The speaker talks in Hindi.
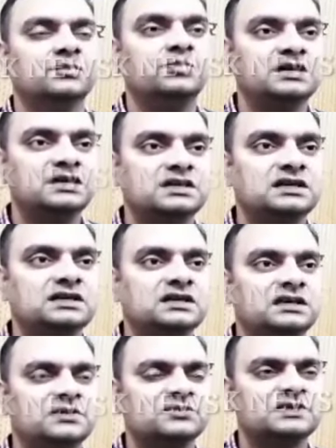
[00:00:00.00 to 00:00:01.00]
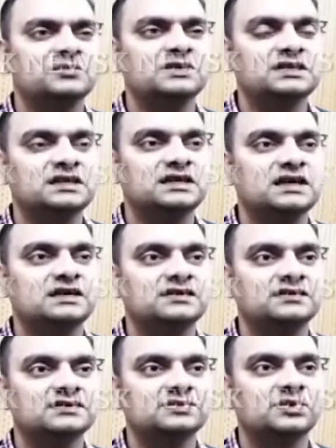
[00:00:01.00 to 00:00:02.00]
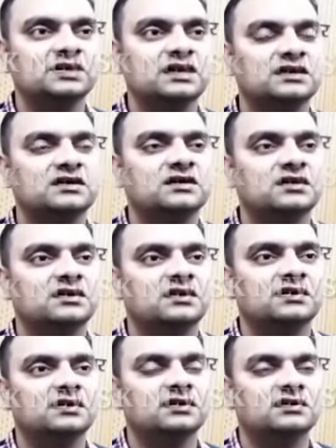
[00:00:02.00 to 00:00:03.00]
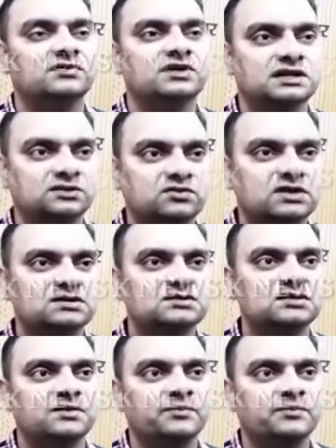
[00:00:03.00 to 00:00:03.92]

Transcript: पर्टिनेंट है हम सब ने देखा है कि किस प्रकार विगत वर्ष